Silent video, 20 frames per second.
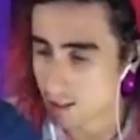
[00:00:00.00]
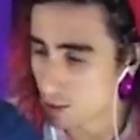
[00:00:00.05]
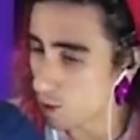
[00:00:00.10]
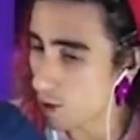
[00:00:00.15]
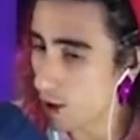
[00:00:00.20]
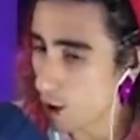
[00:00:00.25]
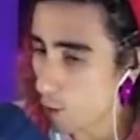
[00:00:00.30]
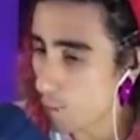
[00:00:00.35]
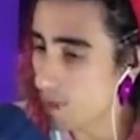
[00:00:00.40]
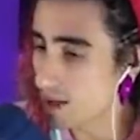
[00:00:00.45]
Então
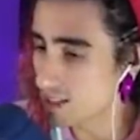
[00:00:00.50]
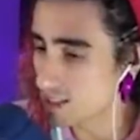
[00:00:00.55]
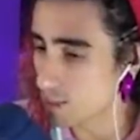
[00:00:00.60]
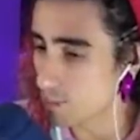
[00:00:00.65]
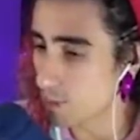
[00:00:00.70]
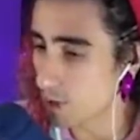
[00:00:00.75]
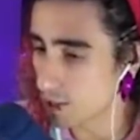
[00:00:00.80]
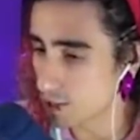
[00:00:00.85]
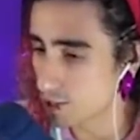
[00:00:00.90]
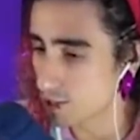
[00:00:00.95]
realmente você
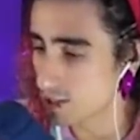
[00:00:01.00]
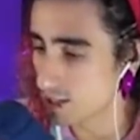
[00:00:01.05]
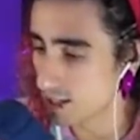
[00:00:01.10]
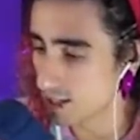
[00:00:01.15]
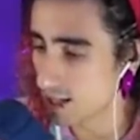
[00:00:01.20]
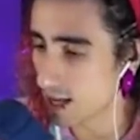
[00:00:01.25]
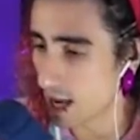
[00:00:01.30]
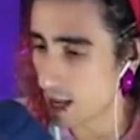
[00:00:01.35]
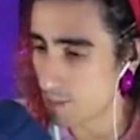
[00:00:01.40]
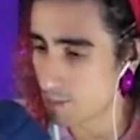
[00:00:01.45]
pode
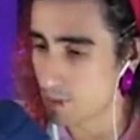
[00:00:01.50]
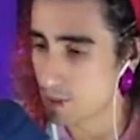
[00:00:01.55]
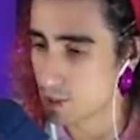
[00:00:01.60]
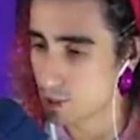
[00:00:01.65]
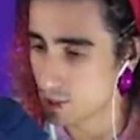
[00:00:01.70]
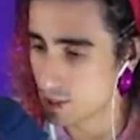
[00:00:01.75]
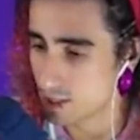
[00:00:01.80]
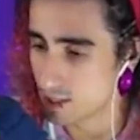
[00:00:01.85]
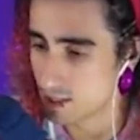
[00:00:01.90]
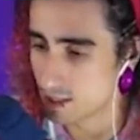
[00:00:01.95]
ligar e
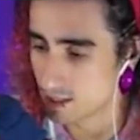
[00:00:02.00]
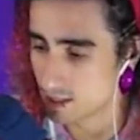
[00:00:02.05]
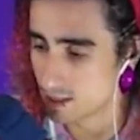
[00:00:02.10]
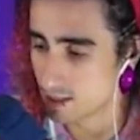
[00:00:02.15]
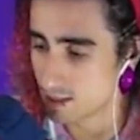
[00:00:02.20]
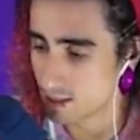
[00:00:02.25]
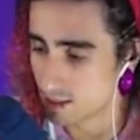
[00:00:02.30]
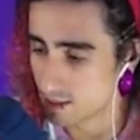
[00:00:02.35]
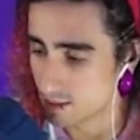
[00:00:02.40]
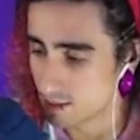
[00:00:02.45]

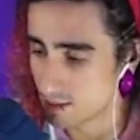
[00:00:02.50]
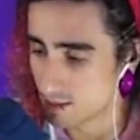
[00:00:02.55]
pedir